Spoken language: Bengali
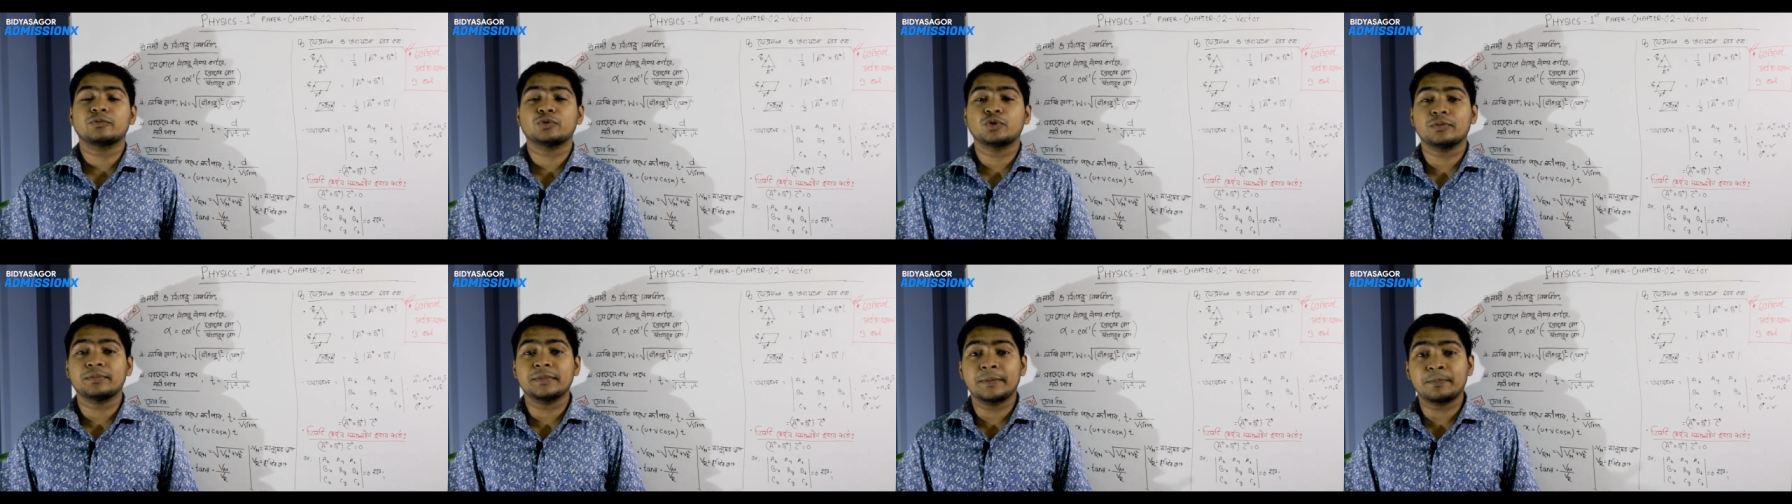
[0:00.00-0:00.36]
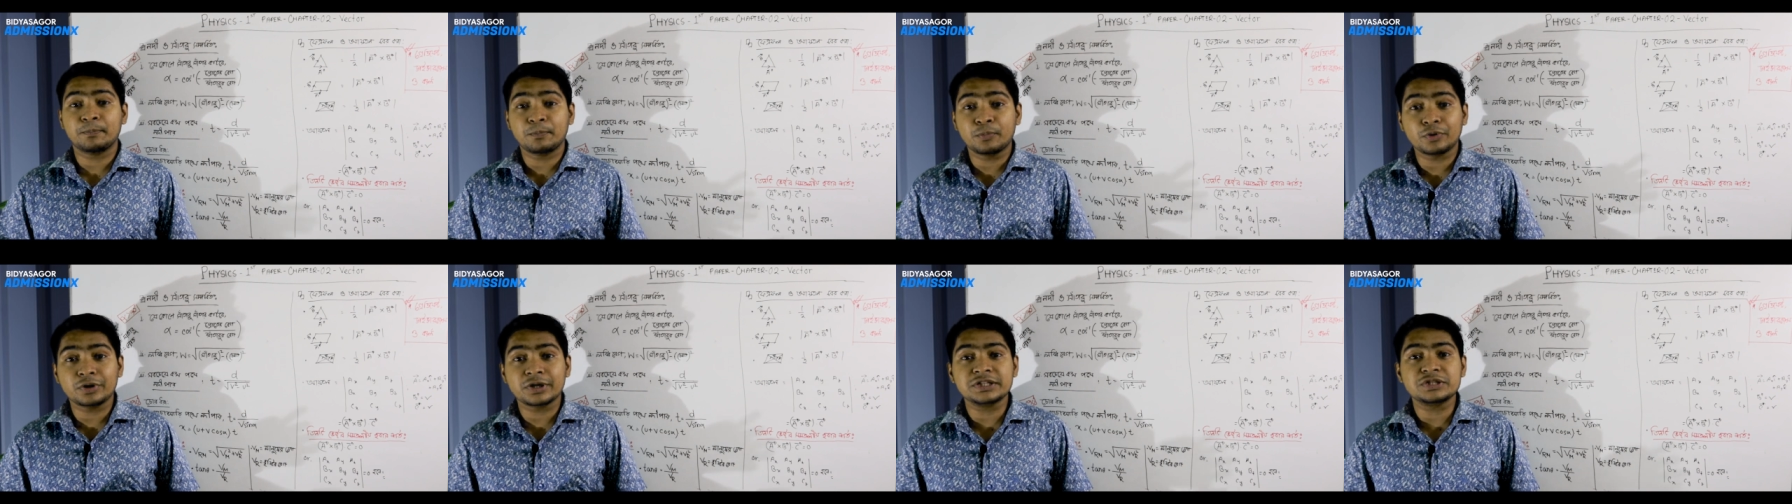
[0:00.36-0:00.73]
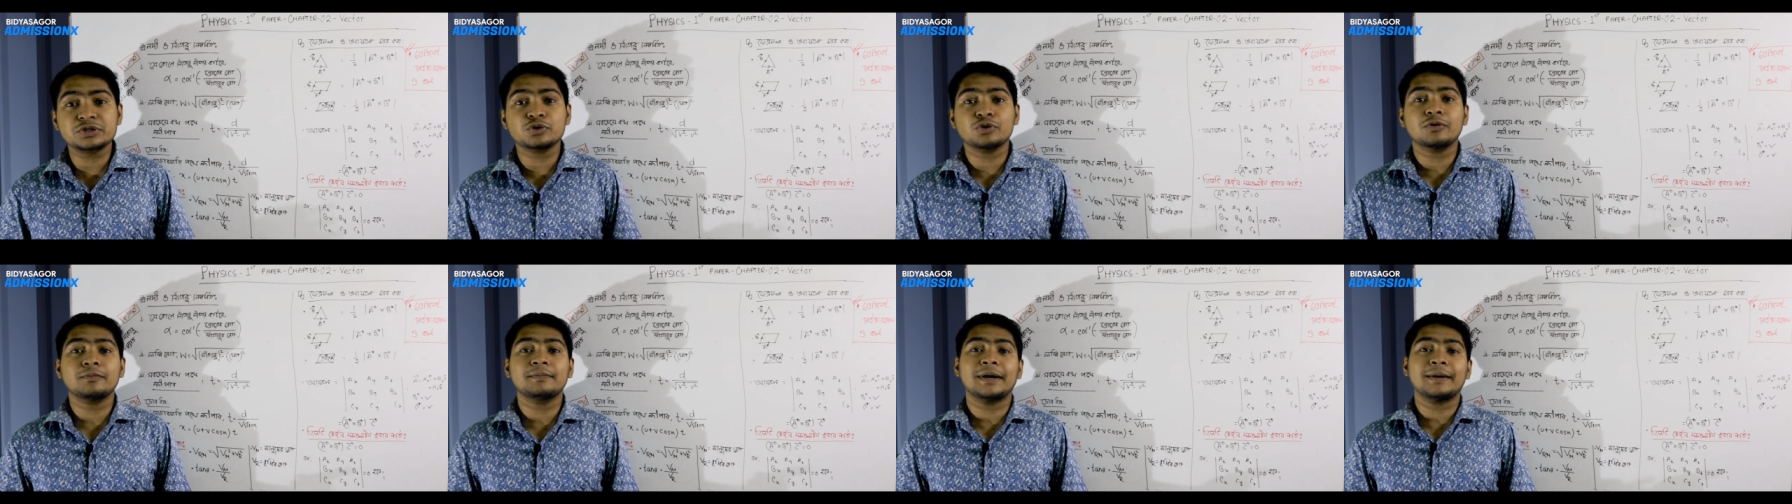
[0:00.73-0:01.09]
তোমরা
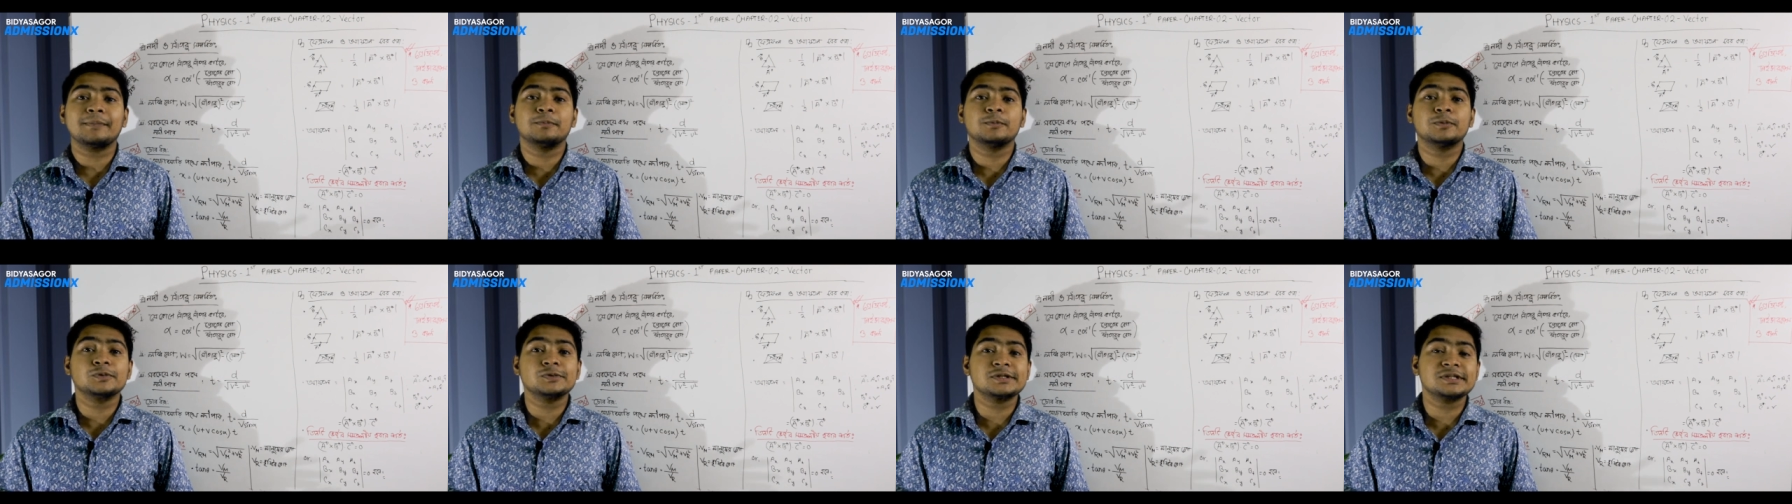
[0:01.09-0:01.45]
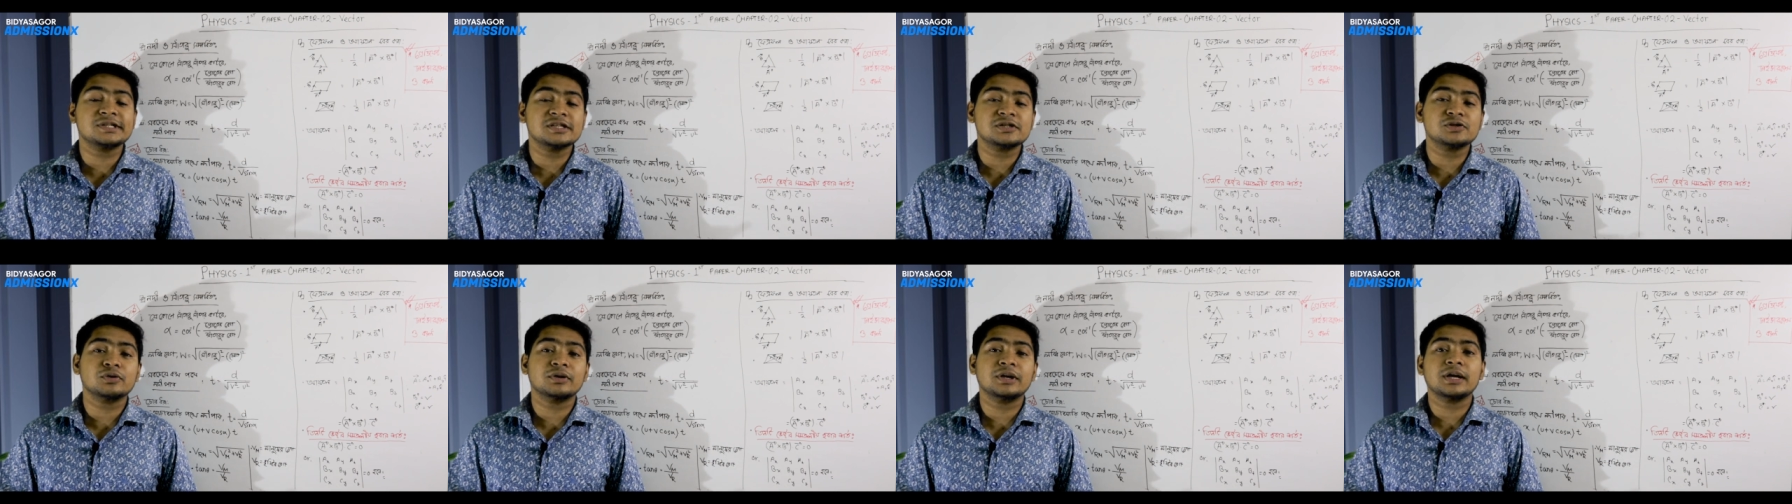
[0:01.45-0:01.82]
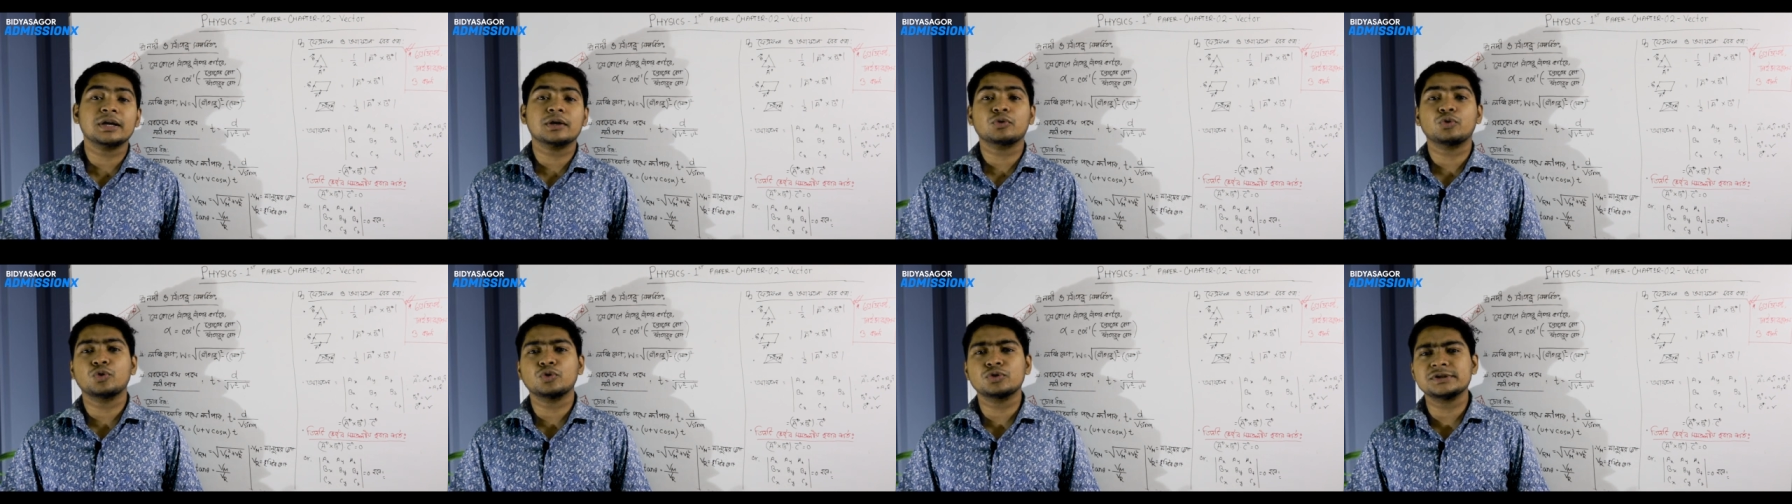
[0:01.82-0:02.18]
পড়েছ বা বুঝতেছো না
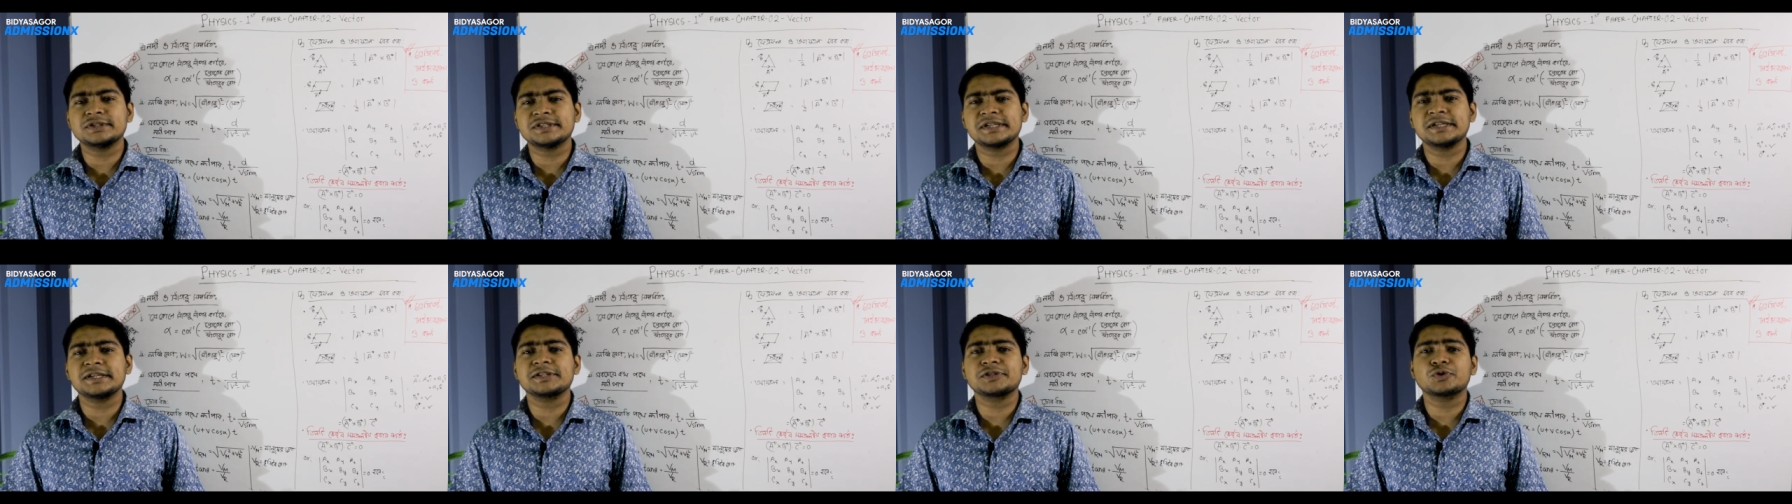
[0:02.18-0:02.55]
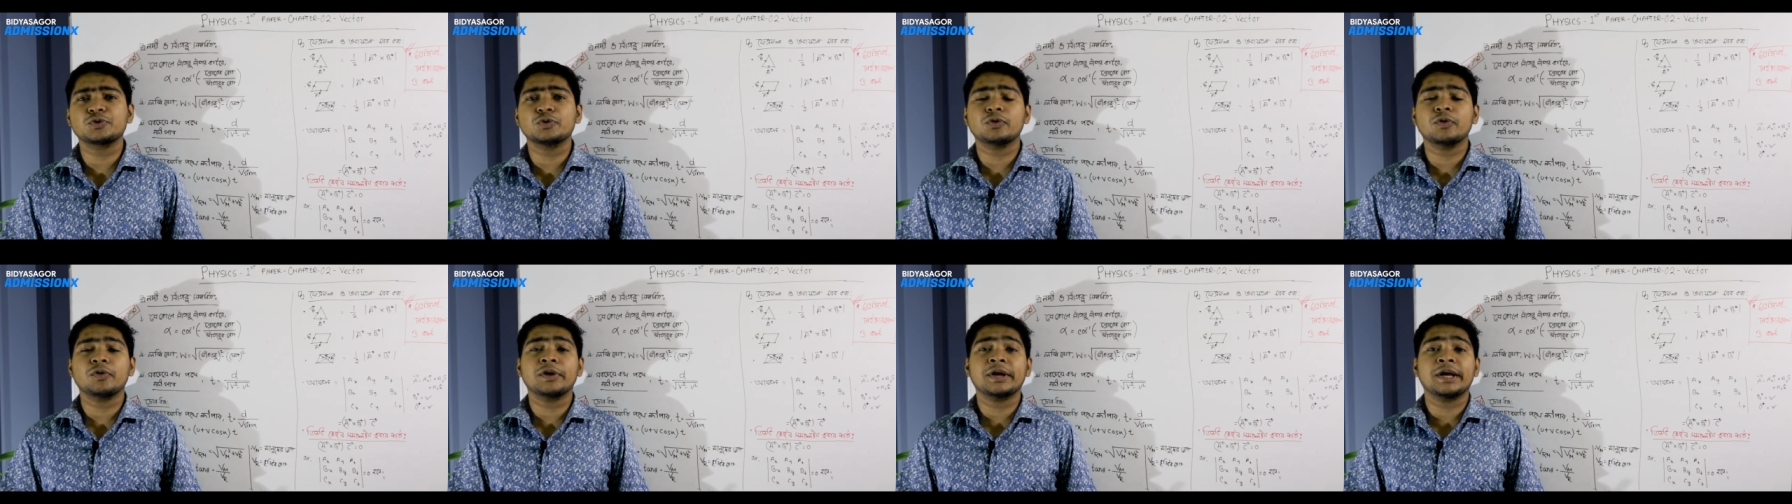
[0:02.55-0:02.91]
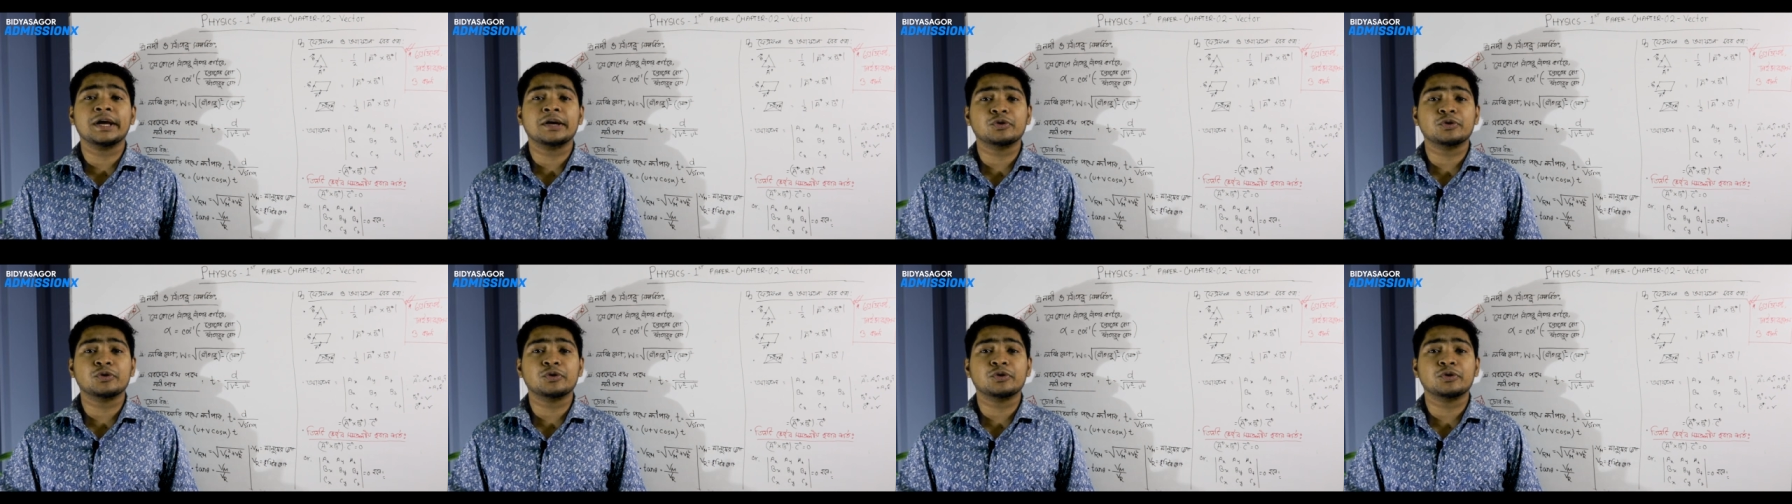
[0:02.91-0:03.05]
কোন জিনিসগুলো